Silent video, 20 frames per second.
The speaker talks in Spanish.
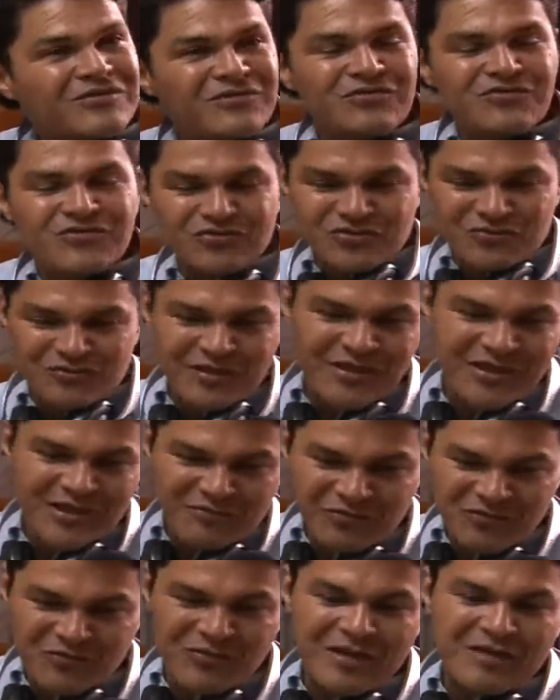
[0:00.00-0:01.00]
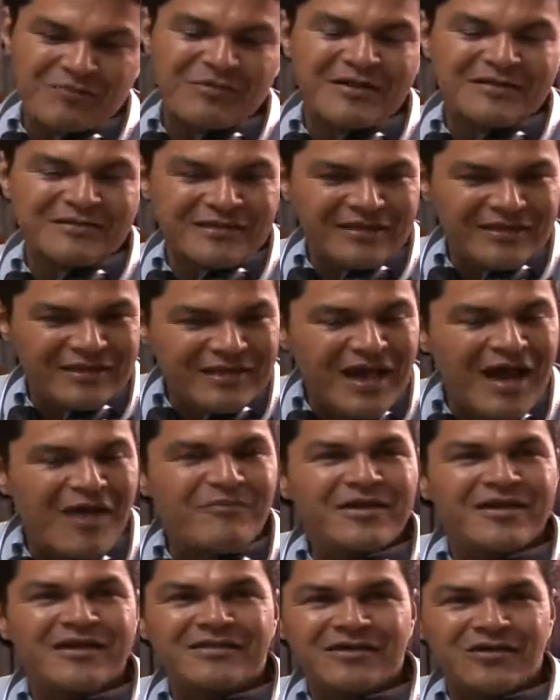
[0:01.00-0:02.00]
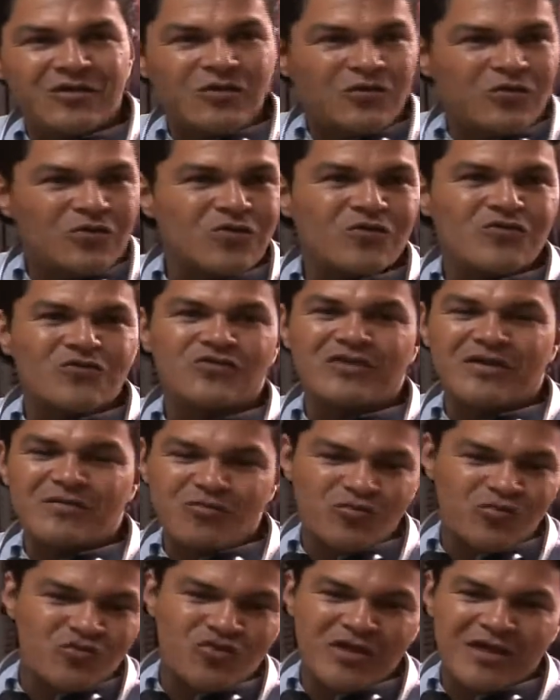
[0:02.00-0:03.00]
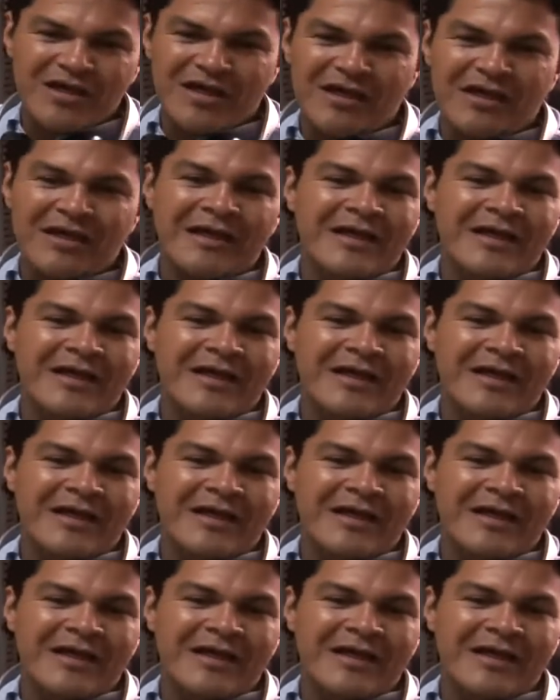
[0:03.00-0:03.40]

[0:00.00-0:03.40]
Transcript: Y nosotros manejamos pues la parte de dinámica, de concursos, de música,